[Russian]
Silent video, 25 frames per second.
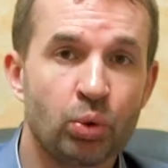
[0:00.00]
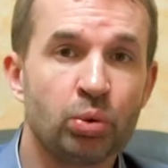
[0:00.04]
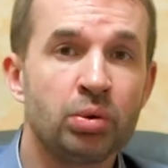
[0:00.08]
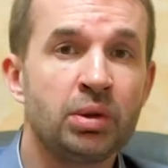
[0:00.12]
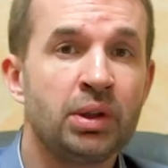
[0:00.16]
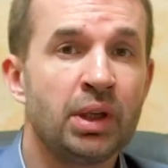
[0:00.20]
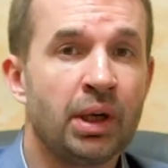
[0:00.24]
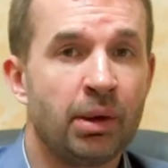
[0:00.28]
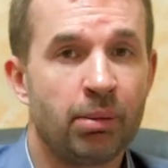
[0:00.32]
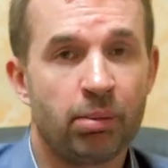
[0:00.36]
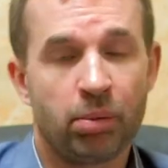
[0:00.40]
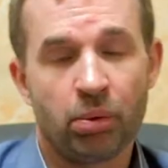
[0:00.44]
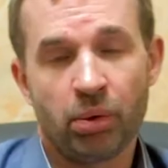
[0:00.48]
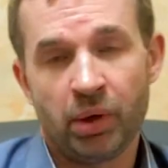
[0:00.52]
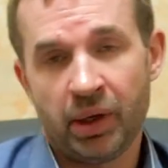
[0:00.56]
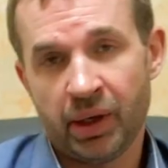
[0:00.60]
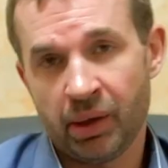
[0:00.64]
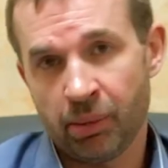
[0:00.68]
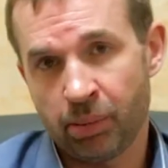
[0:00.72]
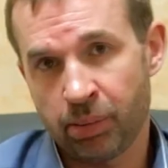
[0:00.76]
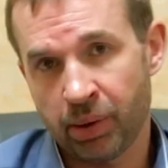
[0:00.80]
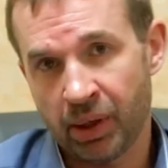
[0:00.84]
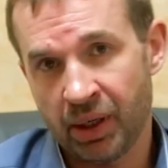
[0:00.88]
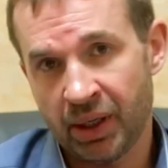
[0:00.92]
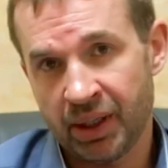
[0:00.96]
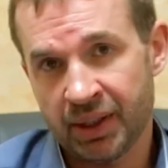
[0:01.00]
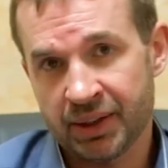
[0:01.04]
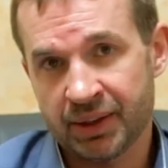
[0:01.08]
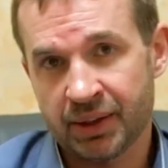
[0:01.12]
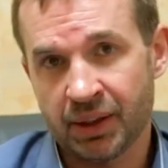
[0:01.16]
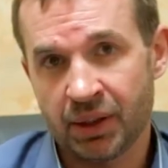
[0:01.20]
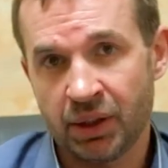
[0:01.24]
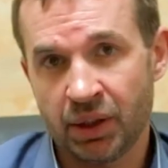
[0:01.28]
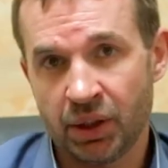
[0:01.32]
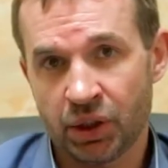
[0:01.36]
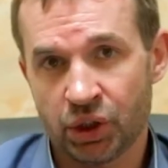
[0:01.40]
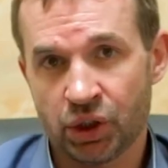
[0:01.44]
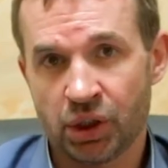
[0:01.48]
куда более
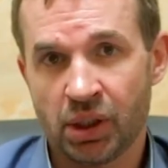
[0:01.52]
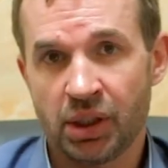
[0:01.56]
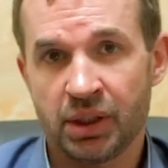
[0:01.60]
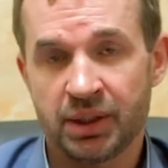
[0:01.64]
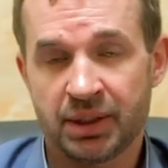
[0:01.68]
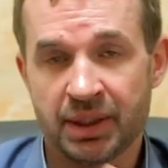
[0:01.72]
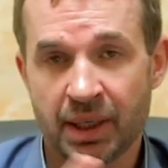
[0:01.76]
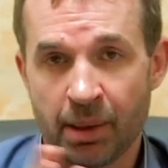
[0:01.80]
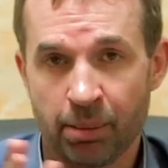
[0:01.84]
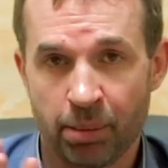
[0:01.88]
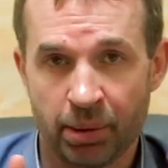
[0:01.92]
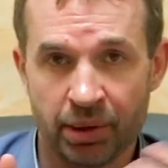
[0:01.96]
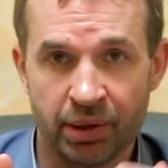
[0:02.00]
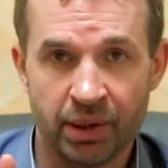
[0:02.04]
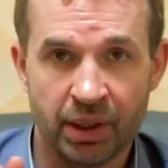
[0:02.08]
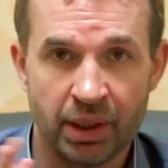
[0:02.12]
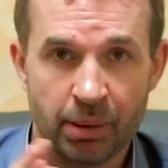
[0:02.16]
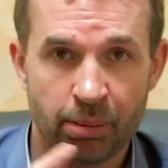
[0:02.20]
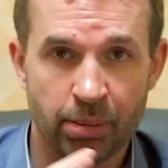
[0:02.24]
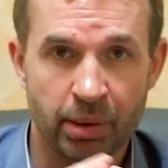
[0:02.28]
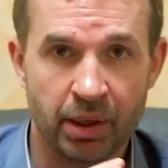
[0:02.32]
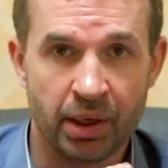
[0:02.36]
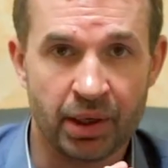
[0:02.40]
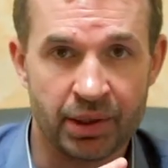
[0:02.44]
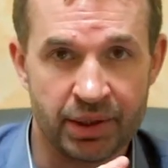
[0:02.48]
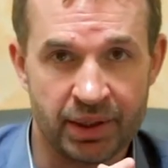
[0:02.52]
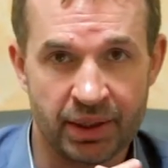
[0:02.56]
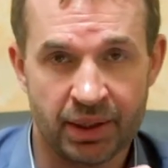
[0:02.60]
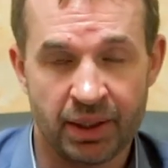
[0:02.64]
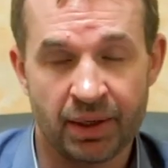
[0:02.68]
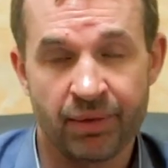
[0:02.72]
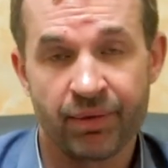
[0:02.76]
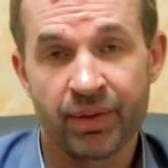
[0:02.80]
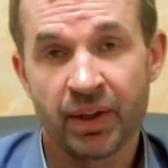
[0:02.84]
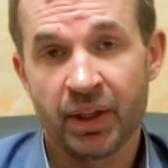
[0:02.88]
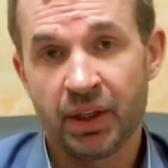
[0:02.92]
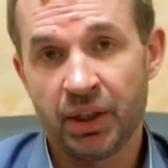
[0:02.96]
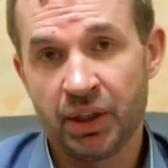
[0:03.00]
полезна, нежели западная
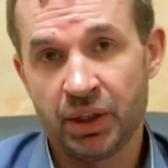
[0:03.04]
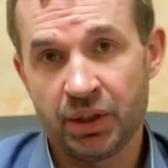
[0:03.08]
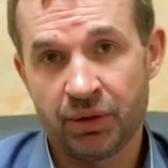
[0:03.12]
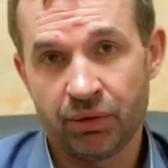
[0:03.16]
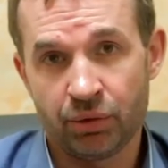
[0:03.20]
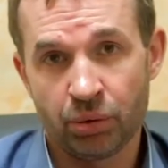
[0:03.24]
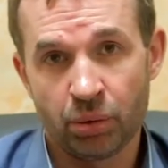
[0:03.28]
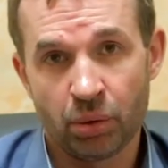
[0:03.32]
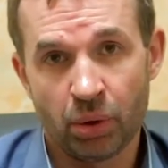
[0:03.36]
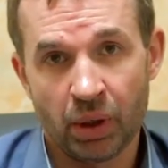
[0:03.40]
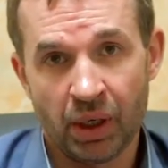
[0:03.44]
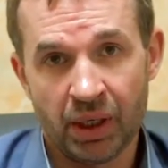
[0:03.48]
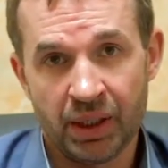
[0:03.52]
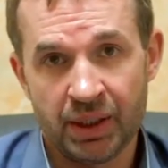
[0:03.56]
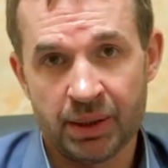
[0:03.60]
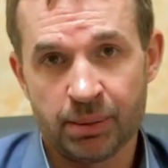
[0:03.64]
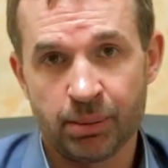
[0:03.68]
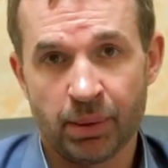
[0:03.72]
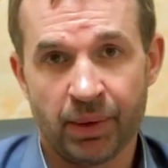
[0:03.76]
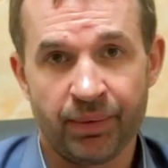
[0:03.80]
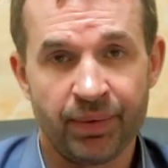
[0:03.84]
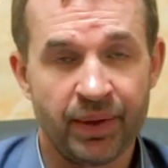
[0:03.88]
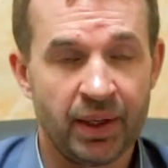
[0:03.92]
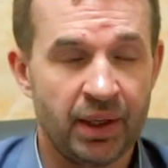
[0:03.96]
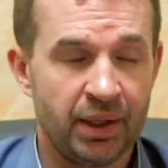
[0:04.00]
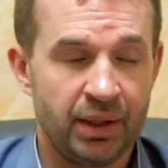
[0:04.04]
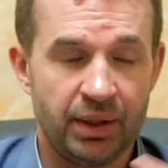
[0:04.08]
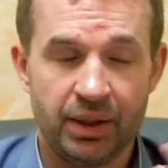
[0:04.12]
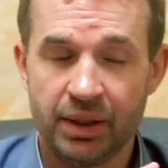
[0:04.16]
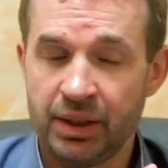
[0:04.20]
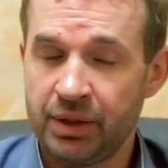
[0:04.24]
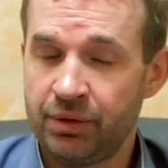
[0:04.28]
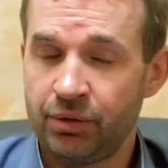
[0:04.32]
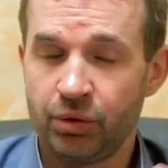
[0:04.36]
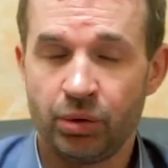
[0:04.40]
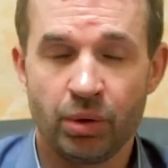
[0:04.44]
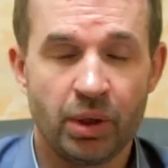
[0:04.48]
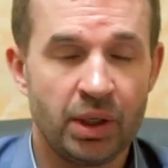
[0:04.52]
практика индивидуализма.
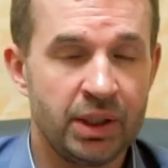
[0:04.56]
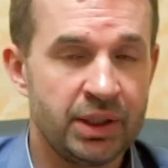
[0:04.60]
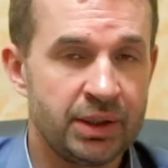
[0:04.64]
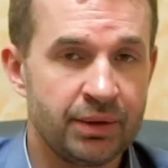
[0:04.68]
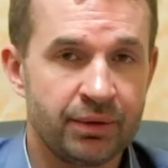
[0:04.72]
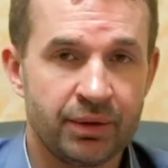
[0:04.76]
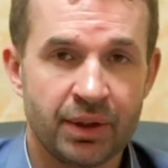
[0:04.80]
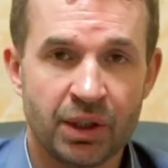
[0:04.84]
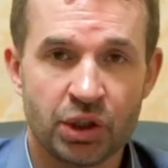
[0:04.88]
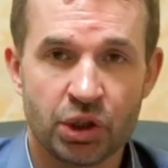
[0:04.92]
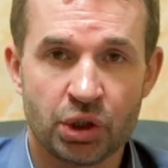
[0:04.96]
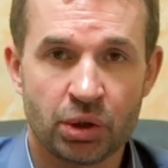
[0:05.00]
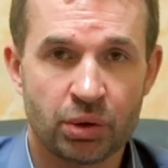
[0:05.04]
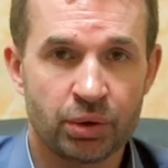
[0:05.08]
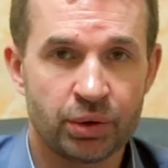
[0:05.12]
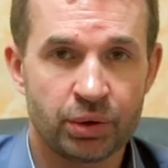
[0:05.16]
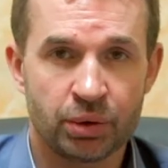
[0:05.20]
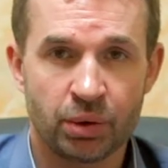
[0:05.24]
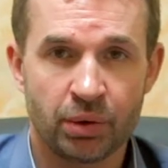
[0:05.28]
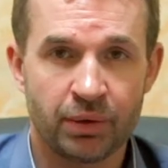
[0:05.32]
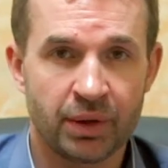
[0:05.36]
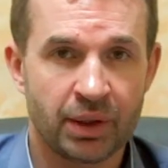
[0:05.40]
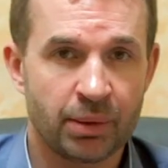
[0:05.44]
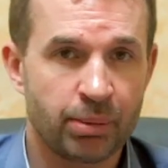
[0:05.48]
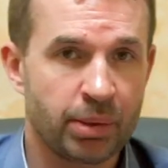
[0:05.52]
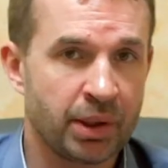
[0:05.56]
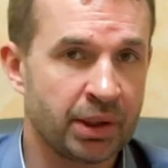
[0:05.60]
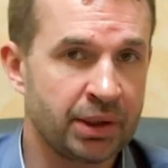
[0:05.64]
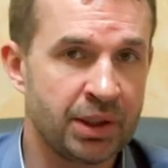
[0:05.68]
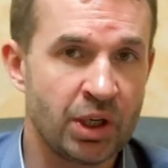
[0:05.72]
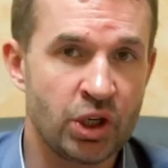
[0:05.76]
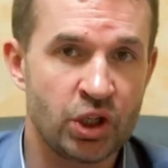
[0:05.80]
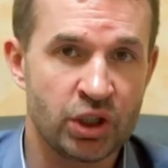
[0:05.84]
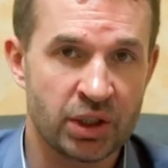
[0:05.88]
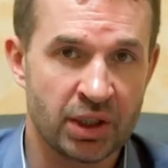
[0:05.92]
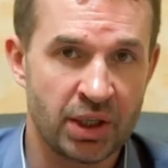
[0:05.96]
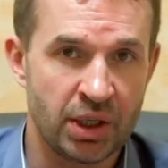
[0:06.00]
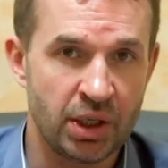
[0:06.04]
Индивидуализм в наших условиях
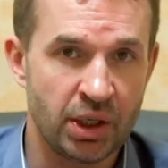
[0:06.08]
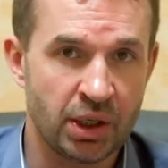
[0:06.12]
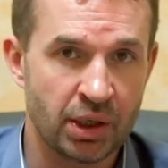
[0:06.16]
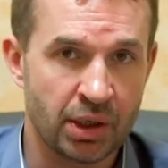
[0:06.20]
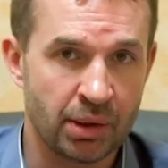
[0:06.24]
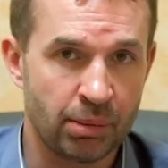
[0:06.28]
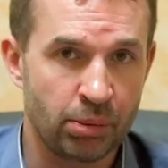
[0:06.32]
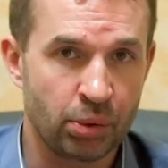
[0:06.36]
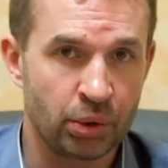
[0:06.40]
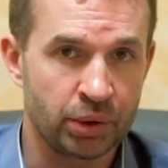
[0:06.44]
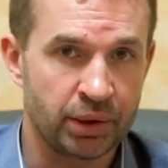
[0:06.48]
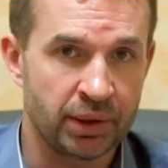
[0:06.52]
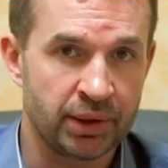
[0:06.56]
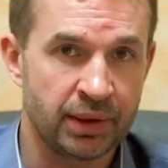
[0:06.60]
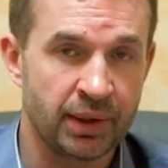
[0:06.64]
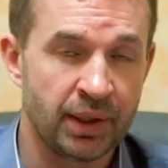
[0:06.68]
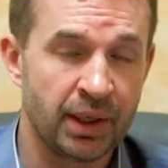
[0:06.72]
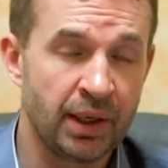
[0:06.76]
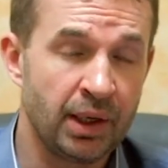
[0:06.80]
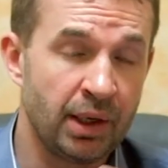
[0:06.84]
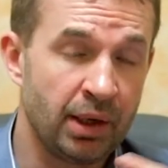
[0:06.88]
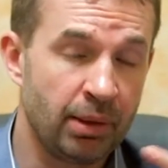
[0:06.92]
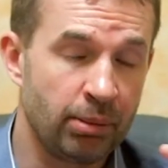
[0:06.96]
практически не работает.